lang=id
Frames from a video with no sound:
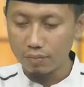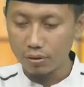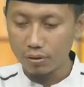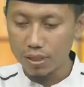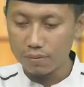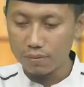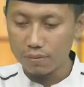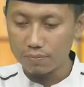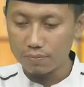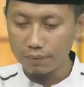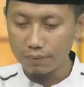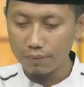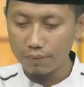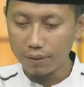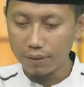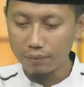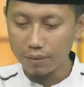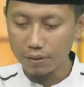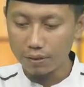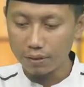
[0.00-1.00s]
Penulis
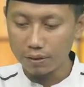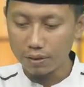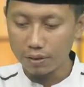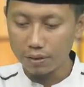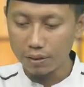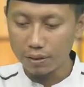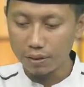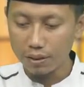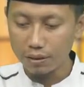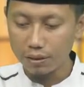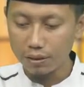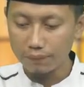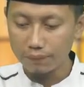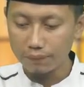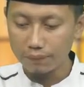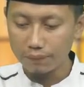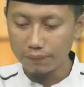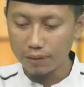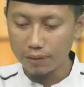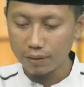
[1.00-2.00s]
menyampaikan
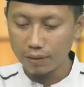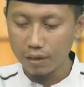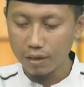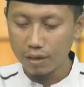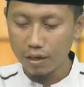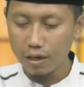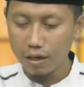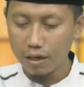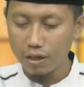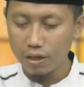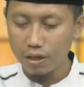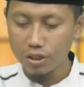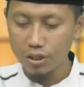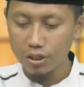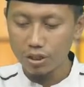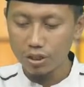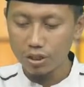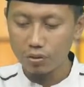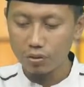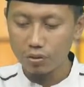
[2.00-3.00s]
pertanyaan
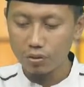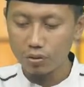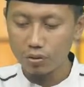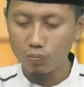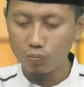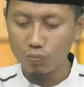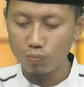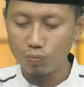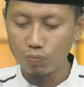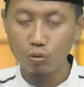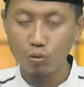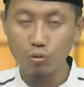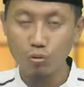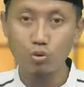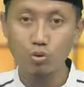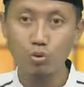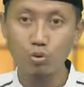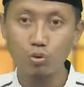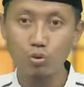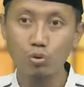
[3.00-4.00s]
Halishirku syirku
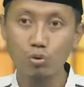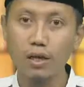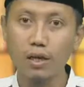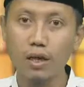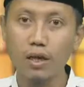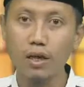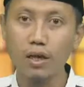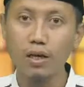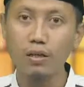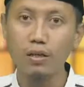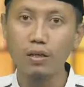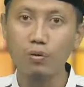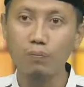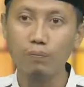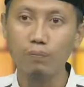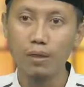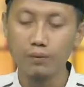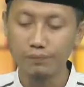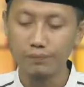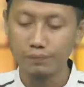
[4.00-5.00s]
maujudun fi hadil
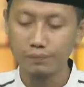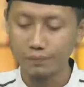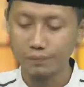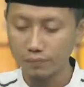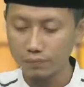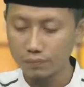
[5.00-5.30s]
ummah.